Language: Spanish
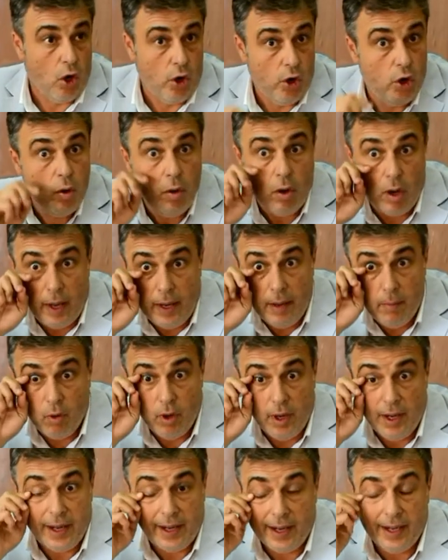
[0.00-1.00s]
No, no,
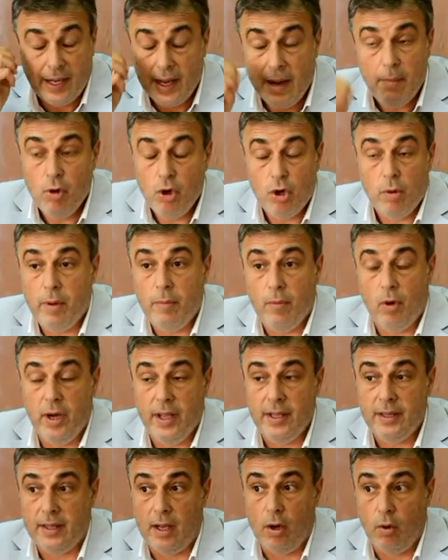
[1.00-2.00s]
el, reclamo no me
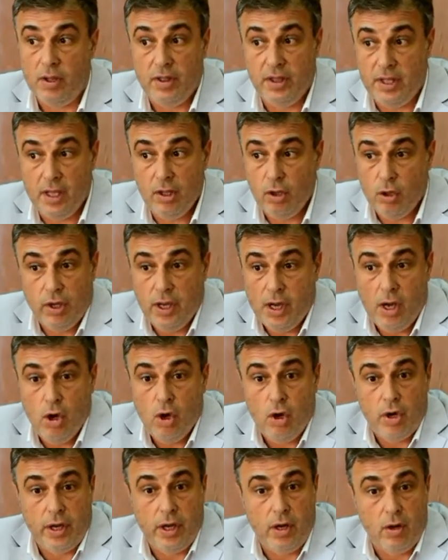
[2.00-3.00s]
molesta, lo entiendo y es
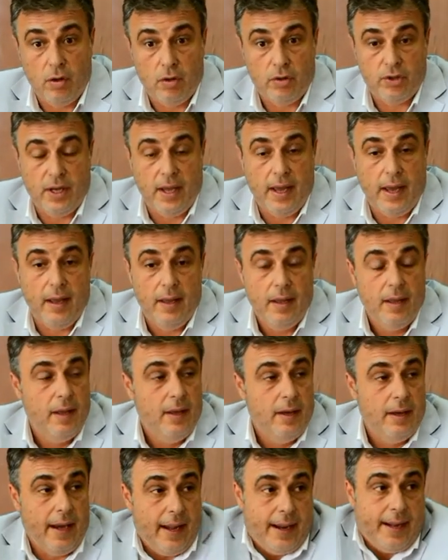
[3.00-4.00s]
lógico. O sea,
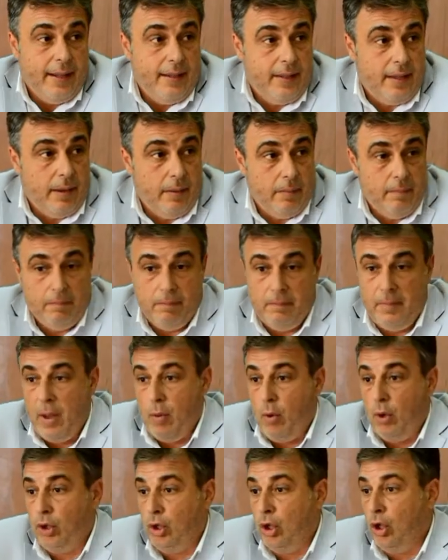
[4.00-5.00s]
la gente
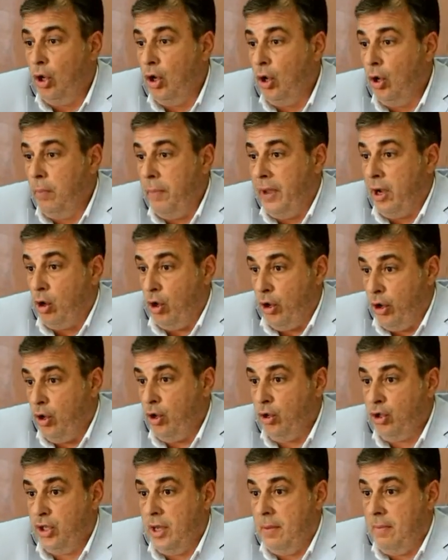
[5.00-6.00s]
me votó, me
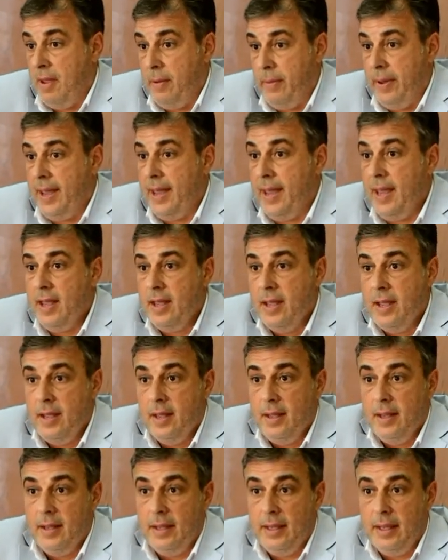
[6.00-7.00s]
conoce, me ve
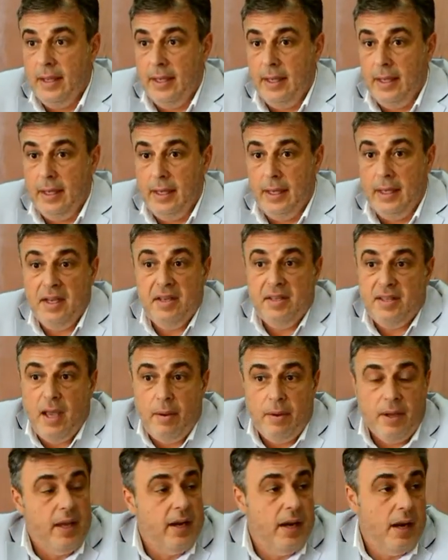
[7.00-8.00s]
y ni
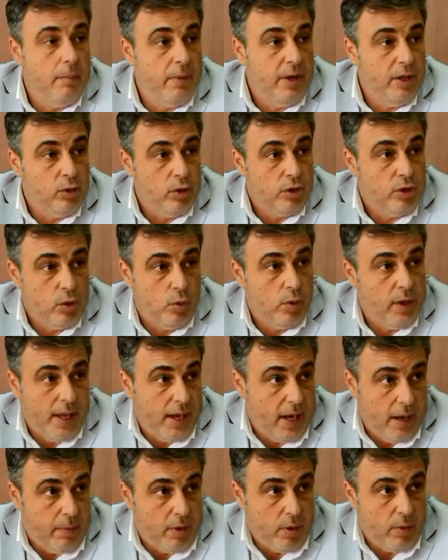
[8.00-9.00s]
sabe quién es el ministro de
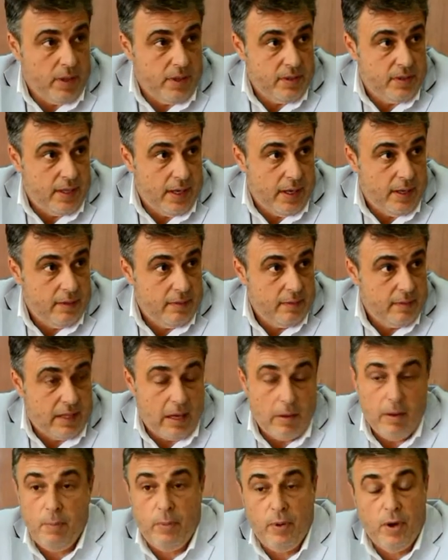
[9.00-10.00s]
Seguridad de la provincia.
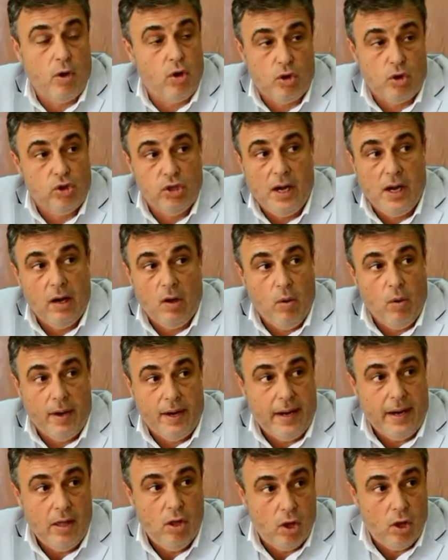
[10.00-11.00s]
Tal vez puede conocer al
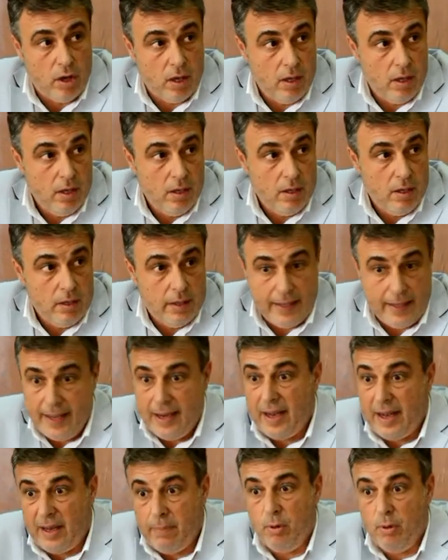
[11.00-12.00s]
gobernador,
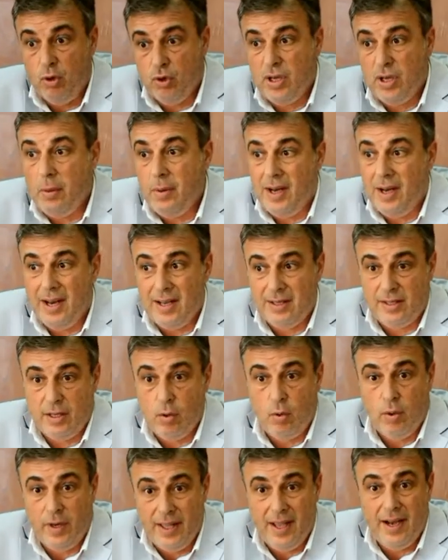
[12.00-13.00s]
que es el responsable de la
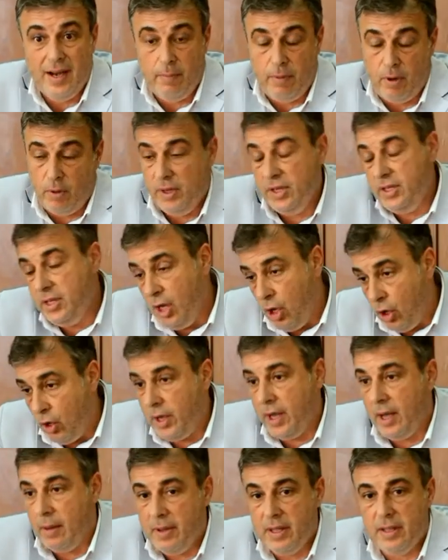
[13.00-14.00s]
seguridad en la provincia y
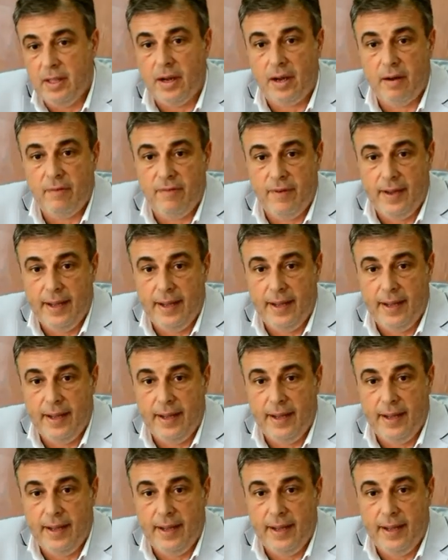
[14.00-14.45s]
lógicamente en